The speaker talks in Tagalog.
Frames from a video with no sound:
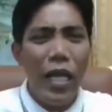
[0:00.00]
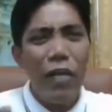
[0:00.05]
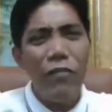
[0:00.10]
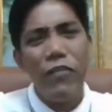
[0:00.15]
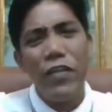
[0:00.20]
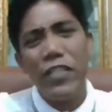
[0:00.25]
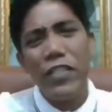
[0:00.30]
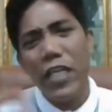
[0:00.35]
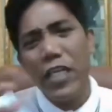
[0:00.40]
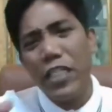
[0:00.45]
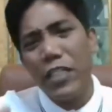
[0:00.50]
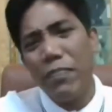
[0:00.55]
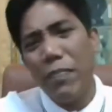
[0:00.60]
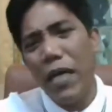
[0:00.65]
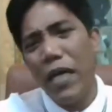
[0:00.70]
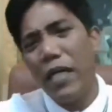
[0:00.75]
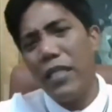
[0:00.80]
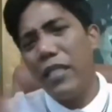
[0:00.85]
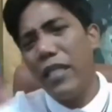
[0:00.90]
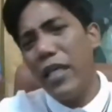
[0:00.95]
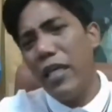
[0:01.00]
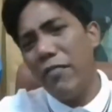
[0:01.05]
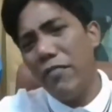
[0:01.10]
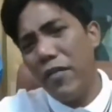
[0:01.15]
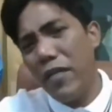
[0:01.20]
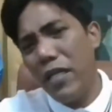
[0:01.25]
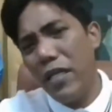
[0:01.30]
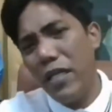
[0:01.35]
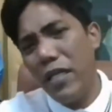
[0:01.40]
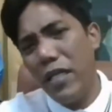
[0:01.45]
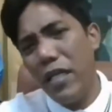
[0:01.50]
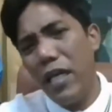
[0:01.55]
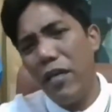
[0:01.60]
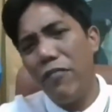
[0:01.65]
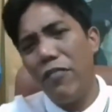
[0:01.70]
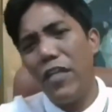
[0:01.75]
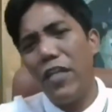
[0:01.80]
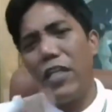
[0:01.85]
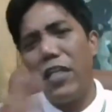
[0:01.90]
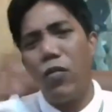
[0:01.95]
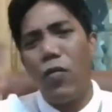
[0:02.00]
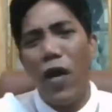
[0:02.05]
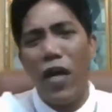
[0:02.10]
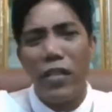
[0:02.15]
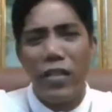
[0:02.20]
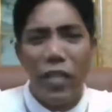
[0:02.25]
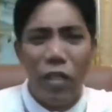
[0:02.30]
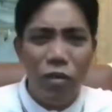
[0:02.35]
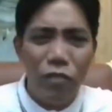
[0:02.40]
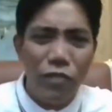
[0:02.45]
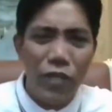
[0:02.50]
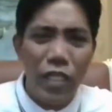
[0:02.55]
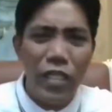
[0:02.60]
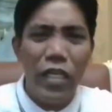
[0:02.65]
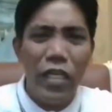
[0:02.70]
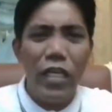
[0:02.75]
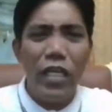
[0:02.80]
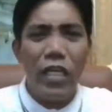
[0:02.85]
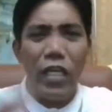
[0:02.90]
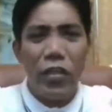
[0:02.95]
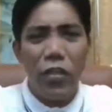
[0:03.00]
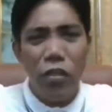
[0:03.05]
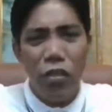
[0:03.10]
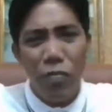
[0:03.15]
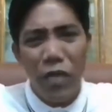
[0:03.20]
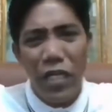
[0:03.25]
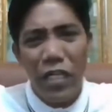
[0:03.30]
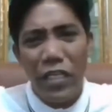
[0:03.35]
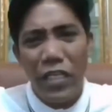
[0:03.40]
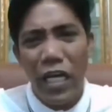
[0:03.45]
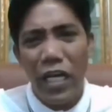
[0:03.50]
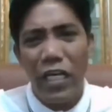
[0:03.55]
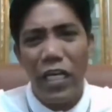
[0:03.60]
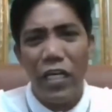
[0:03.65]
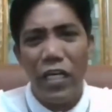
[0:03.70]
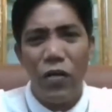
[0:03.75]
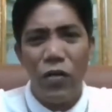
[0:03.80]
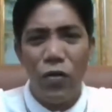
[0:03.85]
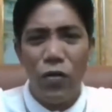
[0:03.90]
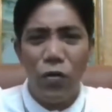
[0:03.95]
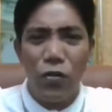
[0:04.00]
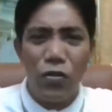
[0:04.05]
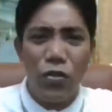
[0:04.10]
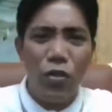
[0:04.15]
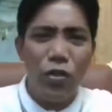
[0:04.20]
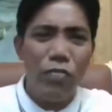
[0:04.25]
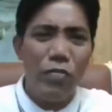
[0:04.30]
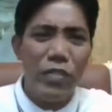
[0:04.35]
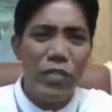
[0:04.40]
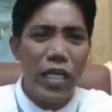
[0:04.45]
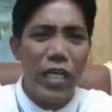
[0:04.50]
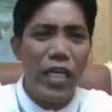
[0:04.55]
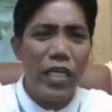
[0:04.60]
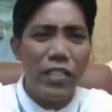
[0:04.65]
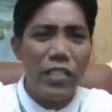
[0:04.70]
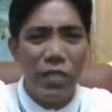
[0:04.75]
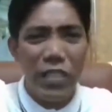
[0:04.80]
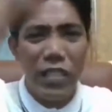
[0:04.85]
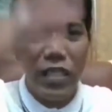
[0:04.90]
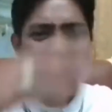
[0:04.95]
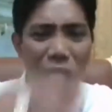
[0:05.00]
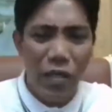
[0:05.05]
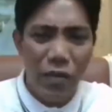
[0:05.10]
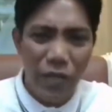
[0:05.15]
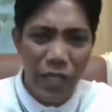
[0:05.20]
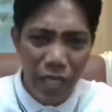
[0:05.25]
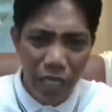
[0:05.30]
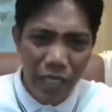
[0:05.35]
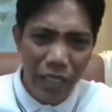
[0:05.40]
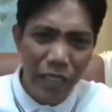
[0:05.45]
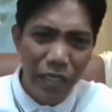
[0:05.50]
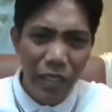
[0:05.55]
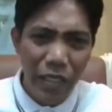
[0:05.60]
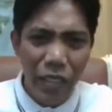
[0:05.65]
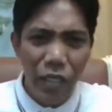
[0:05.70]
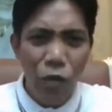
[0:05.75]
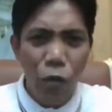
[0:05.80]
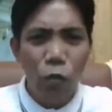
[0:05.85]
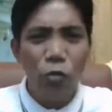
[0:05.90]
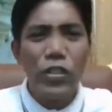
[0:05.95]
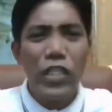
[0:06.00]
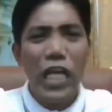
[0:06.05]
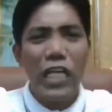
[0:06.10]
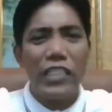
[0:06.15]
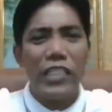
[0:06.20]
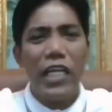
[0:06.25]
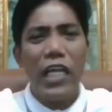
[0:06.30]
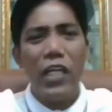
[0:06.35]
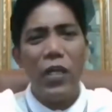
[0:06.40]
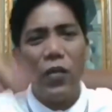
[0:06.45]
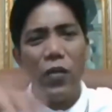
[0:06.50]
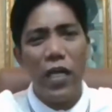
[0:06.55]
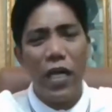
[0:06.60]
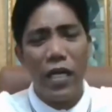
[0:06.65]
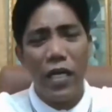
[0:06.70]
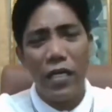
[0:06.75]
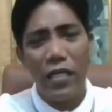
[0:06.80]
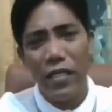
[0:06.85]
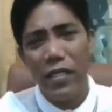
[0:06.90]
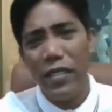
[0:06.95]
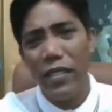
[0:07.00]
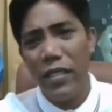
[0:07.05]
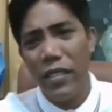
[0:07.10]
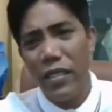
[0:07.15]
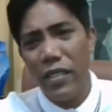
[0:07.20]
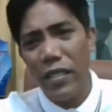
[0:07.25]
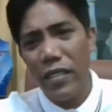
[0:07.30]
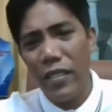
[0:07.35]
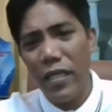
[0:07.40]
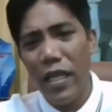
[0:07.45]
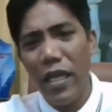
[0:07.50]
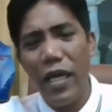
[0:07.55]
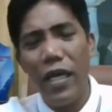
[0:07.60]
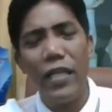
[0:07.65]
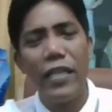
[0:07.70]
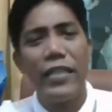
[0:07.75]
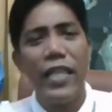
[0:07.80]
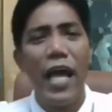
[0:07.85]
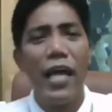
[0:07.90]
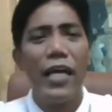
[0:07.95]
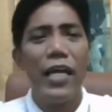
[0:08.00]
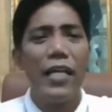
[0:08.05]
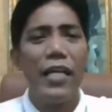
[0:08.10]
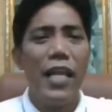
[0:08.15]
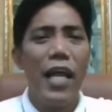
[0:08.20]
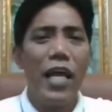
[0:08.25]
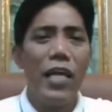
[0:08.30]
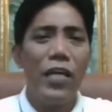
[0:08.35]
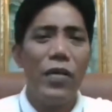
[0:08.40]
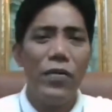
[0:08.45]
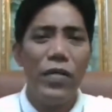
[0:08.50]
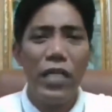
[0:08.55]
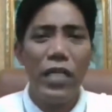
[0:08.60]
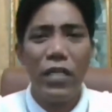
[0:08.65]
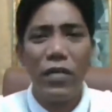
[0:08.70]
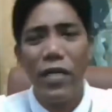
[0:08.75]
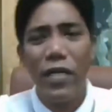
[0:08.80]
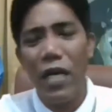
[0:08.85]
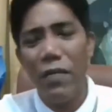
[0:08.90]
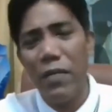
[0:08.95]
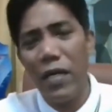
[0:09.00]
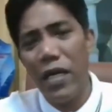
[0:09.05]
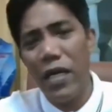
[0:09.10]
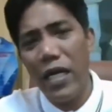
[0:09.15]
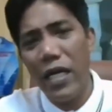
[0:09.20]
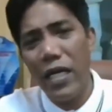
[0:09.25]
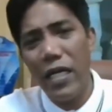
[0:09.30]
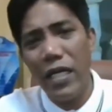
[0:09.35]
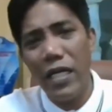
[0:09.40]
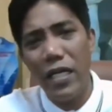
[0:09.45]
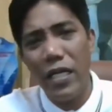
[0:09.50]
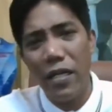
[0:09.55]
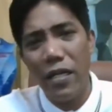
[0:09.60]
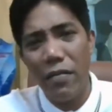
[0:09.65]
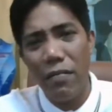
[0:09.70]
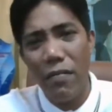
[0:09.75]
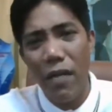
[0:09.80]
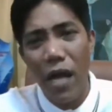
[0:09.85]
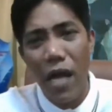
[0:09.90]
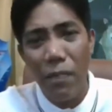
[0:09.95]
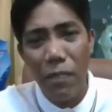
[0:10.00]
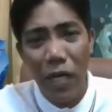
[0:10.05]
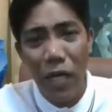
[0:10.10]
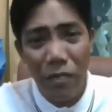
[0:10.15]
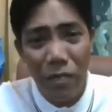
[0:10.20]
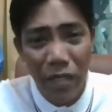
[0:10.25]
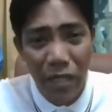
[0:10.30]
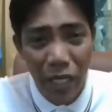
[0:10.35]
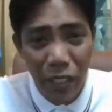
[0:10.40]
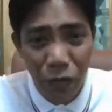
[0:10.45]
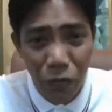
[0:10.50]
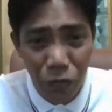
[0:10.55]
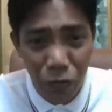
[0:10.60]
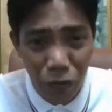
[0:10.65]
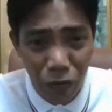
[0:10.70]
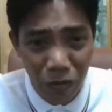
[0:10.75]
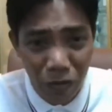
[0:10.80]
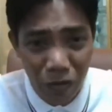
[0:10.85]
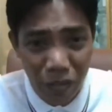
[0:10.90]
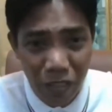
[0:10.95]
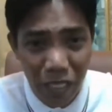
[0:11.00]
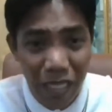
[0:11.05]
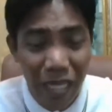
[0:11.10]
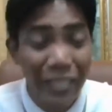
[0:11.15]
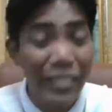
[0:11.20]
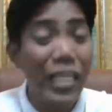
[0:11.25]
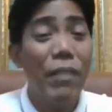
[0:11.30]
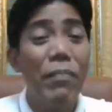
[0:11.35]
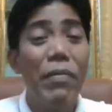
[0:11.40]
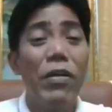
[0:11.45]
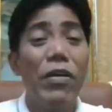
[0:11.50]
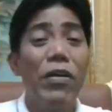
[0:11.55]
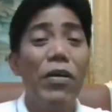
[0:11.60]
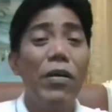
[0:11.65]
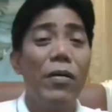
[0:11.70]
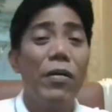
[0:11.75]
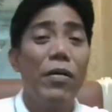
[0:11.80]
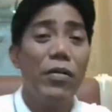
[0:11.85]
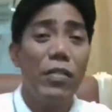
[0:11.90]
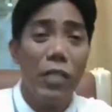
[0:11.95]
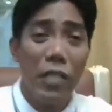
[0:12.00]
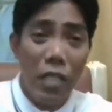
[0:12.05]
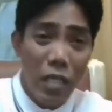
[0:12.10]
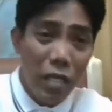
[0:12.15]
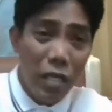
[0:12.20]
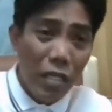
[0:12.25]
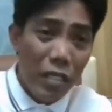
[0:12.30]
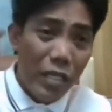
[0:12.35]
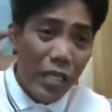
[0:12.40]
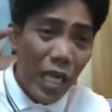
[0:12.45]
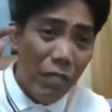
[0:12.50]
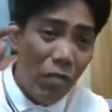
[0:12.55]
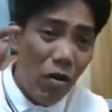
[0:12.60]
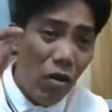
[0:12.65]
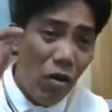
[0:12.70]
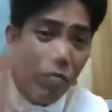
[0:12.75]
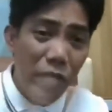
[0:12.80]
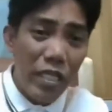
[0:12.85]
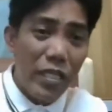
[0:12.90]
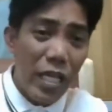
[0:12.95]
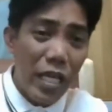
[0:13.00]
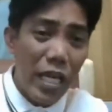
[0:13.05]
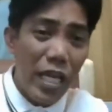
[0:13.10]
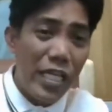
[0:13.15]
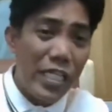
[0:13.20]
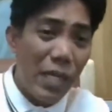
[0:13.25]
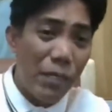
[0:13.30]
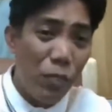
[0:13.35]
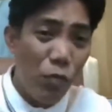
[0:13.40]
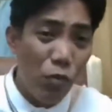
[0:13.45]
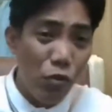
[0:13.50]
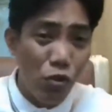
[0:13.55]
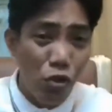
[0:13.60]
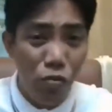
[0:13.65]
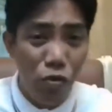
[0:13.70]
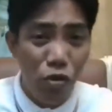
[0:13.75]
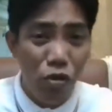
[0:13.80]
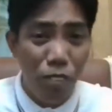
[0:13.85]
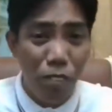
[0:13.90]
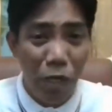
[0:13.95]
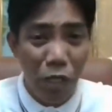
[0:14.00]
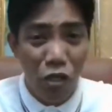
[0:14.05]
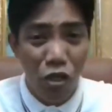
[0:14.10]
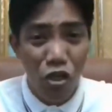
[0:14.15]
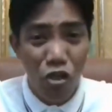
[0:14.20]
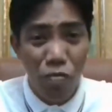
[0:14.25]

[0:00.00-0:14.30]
uh, every six month, every every quarter of the year, nag-humanitarian ako, Luzon, Visayas, Mindanao, yan. Kung saan-saan lugar. Na ang tanging layunin ko lang ay makapagbigay tulong. Sabi ko, the moment na naisa puso mo yung